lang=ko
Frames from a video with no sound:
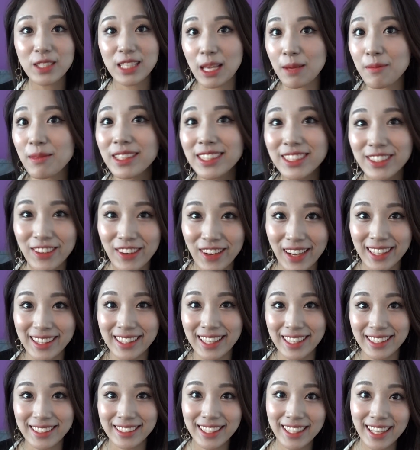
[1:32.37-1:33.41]
재밌을 것
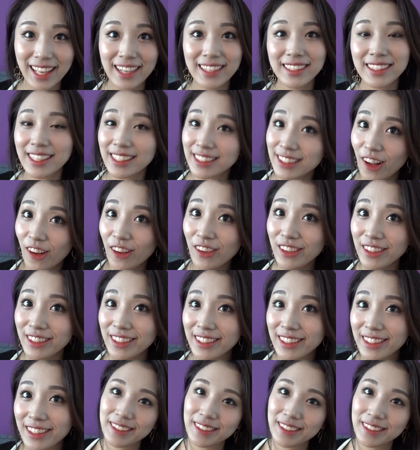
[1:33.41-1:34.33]
같다는 생각을 해서